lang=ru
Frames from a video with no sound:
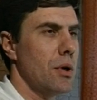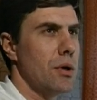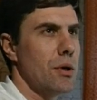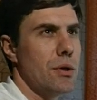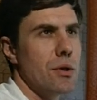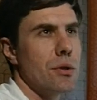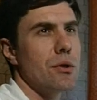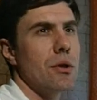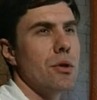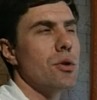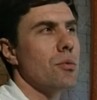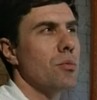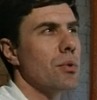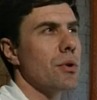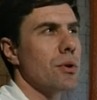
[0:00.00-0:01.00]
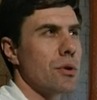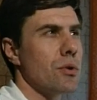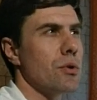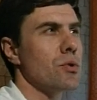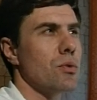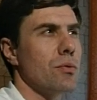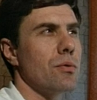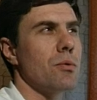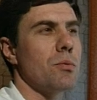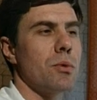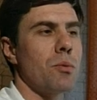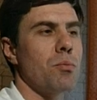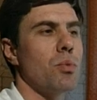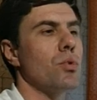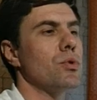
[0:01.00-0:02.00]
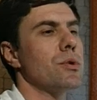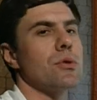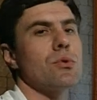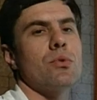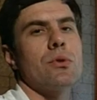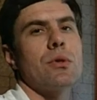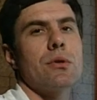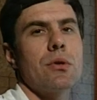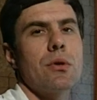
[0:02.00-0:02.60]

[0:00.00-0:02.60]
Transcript: И это отделение было организовано именно под сосудистое